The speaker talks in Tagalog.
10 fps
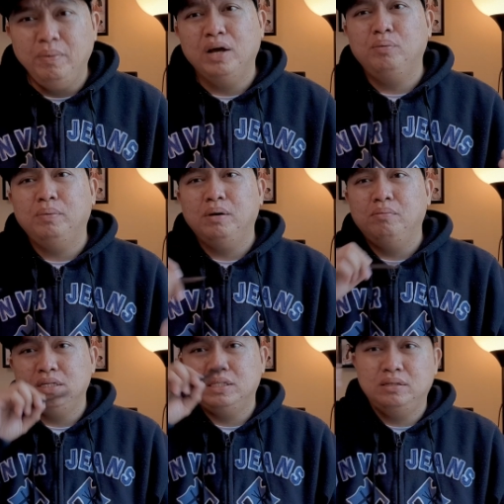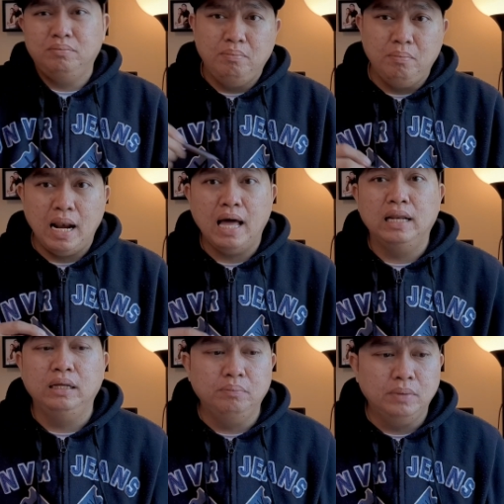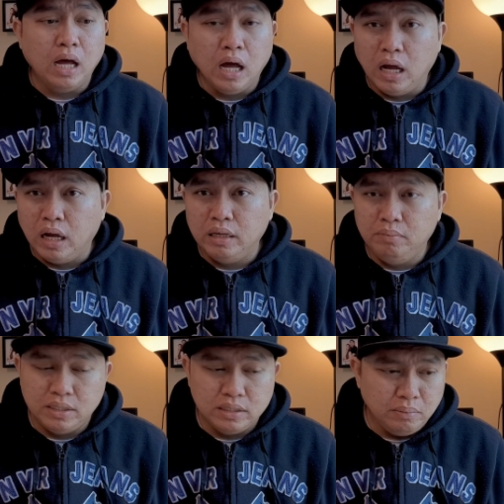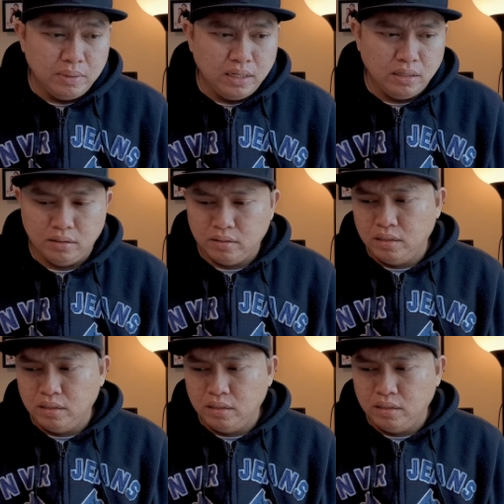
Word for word: meron pang mas malalim na ibig sabihin.